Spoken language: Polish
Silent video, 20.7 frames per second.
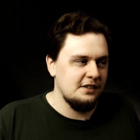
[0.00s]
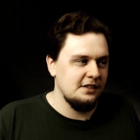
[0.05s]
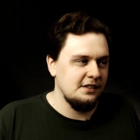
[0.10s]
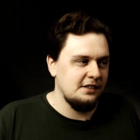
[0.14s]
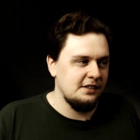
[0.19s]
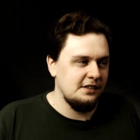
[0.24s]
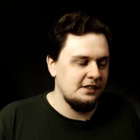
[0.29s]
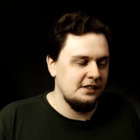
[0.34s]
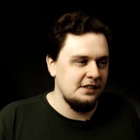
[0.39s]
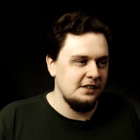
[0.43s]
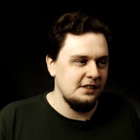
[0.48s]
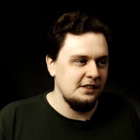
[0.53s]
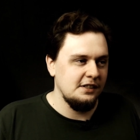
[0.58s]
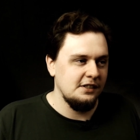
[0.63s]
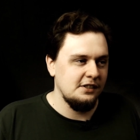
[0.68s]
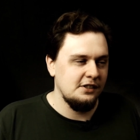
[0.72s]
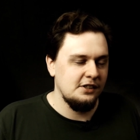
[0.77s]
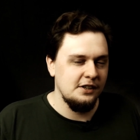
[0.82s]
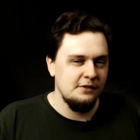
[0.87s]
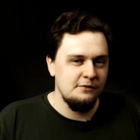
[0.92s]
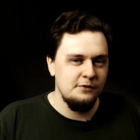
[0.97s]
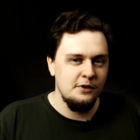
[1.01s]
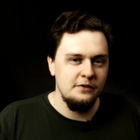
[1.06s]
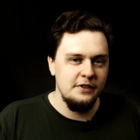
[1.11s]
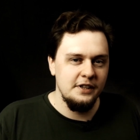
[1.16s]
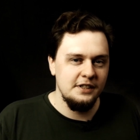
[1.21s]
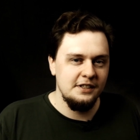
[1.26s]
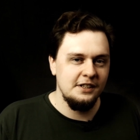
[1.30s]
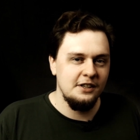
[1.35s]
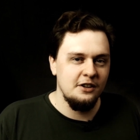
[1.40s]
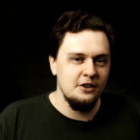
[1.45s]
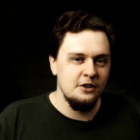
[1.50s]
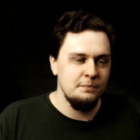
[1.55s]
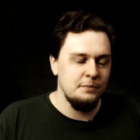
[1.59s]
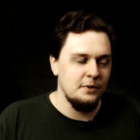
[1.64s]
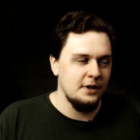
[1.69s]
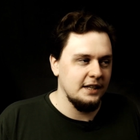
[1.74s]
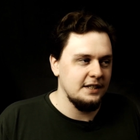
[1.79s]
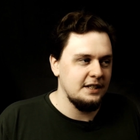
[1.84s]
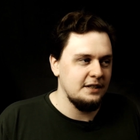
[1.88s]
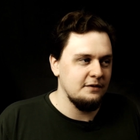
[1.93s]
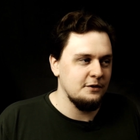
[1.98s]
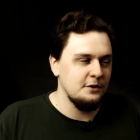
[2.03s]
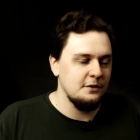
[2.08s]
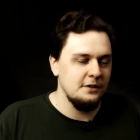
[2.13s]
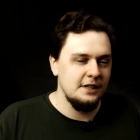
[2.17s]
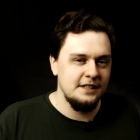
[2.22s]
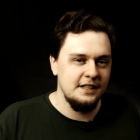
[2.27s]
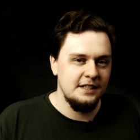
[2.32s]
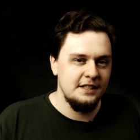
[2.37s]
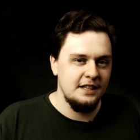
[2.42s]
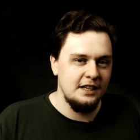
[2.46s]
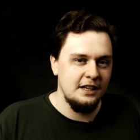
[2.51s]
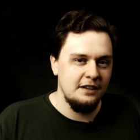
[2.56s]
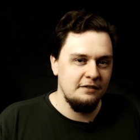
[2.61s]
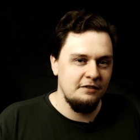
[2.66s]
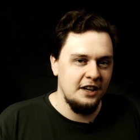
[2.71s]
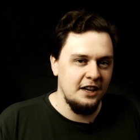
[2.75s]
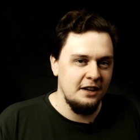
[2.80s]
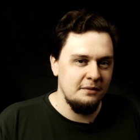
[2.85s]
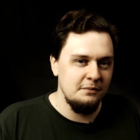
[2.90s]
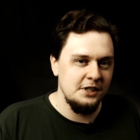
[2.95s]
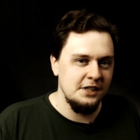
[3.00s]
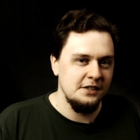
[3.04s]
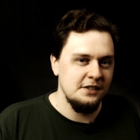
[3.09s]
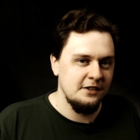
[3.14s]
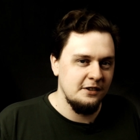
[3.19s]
czy ci szefowie tych korporacji w ogóle zastanawiają się,